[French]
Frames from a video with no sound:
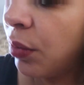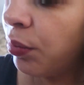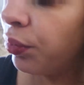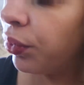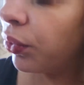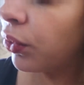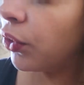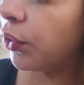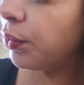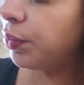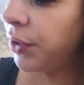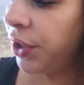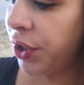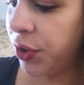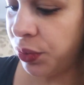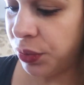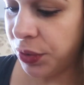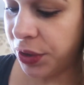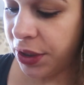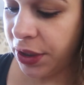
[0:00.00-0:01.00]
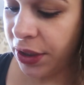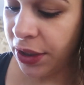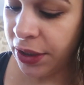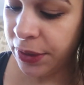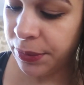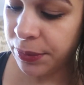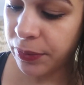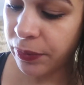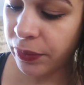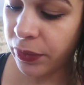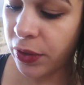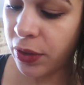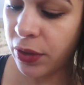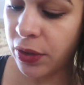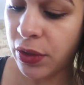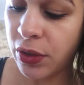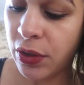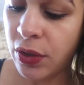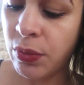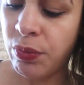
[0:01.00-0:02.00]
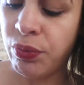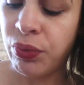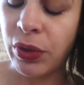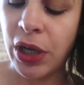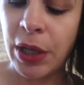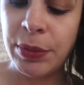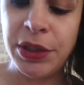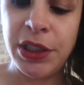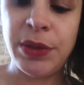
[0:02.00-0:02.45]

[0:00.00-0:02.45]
pour le petit chouki. Euh, pour la